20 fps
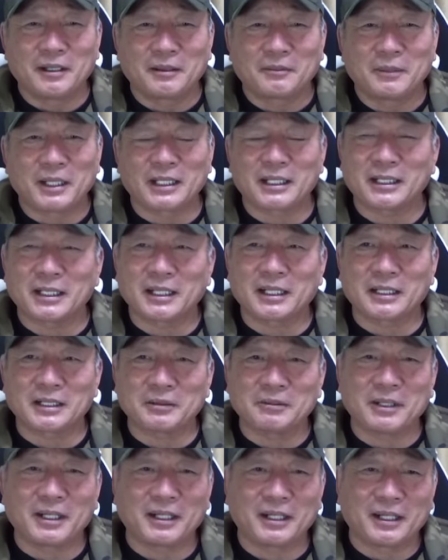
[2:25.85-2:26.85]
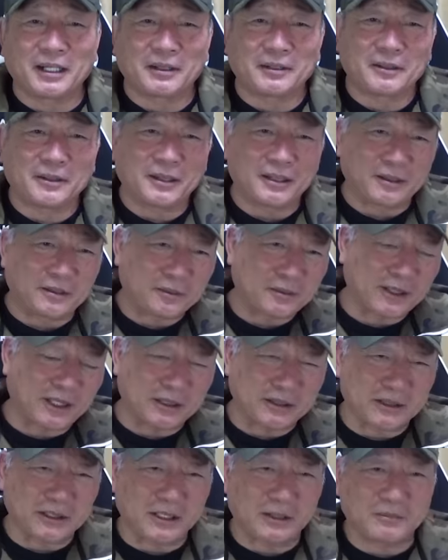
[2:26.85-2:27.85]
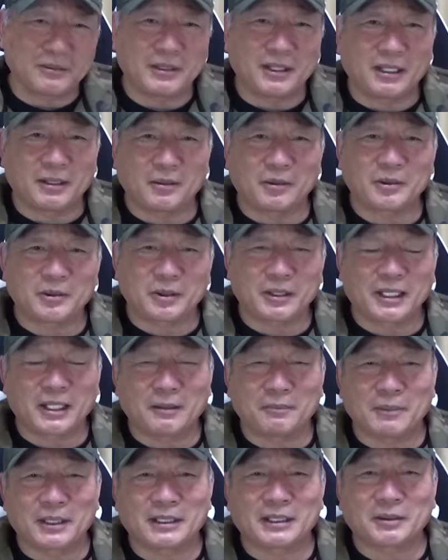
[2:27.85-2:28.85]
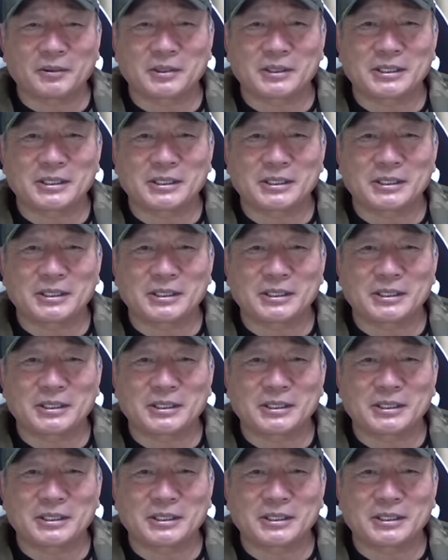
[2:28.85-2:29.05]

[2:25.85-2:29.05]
まあ日高には福良 GM は本当に頑張ってほ